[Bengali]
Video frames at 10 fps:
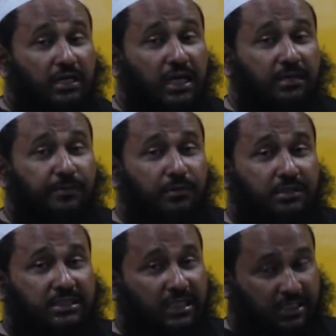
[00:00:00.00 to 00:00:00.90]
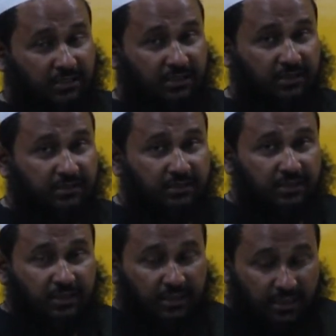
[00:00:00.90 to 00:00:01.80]
ট্রাক ভর্তি জ্বালানি
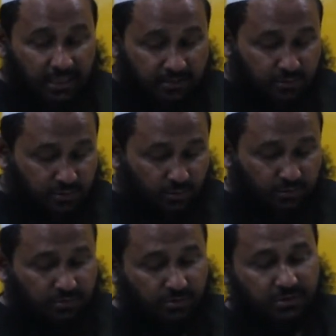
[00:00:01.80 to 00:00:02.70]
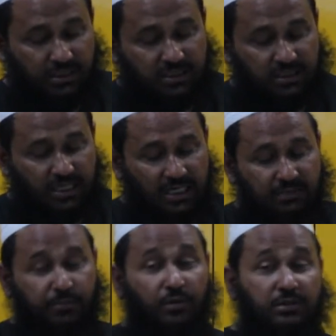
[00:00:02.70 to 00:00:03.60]
একশো সত্তরটা ট্রাক
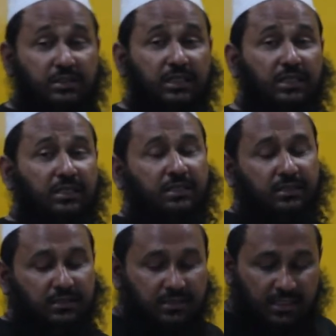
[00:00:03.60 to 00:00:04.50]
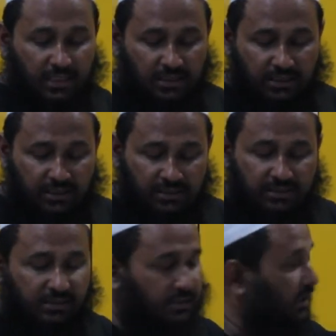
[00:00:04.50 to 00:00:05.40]
ভর্তি জ্বালানি
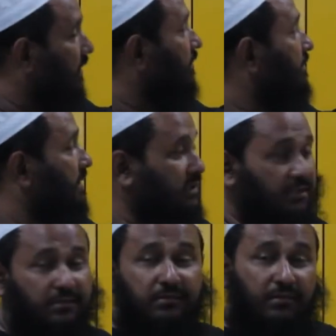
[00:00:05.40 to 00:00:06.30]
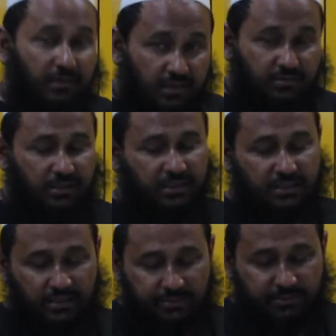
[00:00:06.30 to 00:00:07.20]
কেন ইমাজিন আসলে এটা
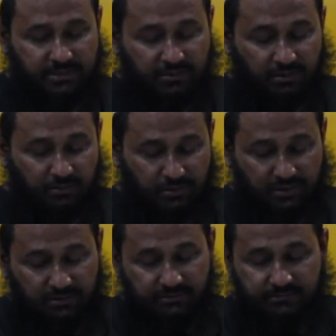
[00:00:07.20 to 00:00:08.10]
ইমাজিন করা কঠিন